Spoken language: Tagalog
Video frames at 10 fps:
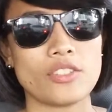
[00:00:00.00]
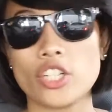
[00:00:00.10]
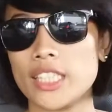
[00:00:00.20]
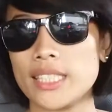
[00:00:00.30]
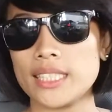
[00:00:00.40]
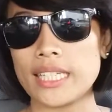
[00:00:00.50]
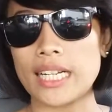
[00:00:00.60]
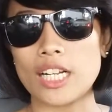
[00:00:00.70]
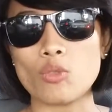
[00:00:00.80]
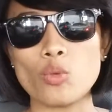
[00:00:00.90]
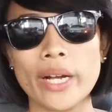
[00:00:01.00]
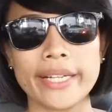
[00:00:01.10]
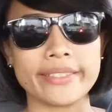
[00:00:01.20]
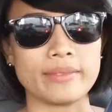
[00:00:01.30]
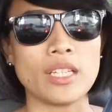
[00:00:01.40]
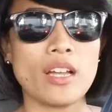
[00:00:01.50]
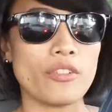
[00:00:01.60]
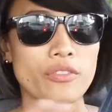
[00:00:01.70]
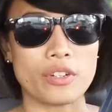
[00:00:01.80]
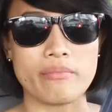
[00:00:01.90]
sorry, kagaguhan
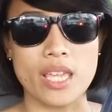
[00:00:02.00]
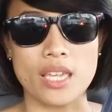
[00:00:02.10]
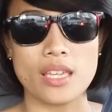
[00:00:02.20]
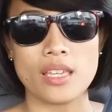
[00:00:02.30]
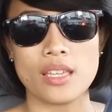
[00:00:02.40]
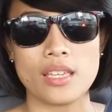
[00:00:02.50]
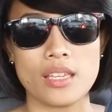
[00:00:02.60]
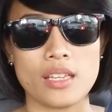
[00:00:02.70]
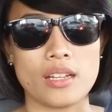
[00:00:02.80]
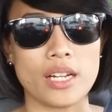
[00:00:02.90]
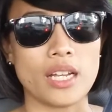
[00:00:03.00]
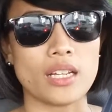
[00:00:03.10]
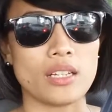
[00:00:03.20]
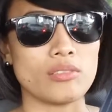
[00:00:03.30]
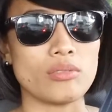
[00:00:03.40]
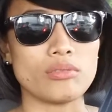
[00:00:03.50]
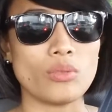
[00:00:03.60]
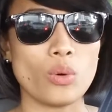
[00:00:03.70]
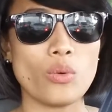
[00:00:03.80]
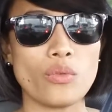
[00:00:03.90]
for me. Alright, I don't
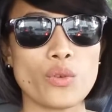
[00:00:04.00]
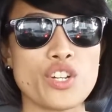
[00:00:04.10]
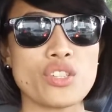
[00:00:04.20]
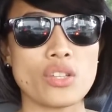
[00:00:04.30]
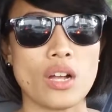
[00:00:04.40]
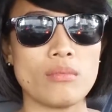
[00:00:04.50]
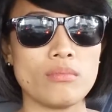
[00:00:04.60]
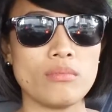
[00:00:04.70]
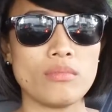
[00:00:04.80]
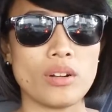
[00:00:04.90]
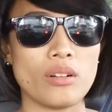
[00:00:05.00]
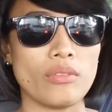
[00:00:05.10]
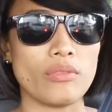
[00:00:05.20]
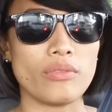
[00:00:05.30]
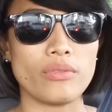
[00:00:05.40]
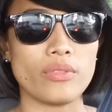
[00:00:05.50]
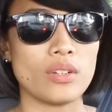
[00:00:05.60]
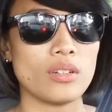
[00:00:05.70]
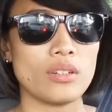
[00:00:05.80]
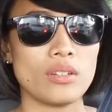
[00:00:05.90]
know for some of
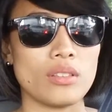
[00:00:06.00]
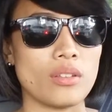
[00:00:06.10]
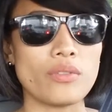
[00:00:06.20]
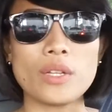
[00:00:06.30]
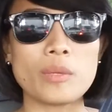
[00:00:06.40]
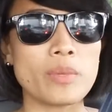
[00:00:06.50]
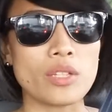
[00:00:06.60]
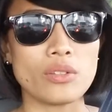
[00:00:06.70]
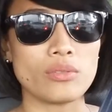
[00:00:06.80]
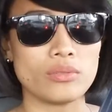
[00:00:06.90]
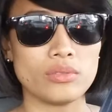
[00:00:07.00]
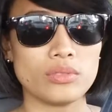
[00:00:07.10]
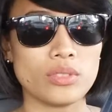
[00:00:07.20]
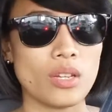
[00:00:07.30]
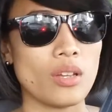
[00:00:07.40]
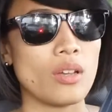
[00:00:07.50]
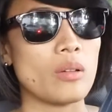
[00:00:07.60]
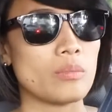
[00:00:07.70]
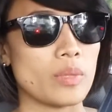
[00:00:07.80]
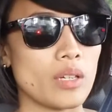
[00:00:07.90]
the Filipinos.
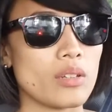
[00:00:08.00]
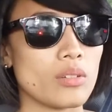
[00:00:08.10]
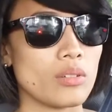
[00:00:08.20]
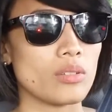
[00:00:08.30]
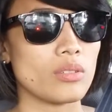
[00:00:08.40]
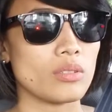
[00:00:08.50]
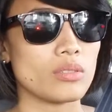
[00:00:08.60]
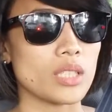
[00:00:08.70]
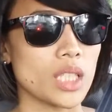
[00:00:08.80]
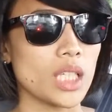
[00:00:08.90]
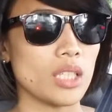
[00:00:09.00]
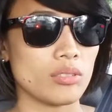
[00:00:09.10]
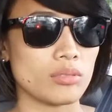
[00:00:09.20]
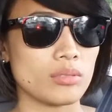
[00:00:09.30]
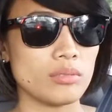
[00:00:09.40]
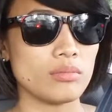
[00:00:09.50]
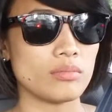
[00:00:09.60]
Pero sa tingin ko,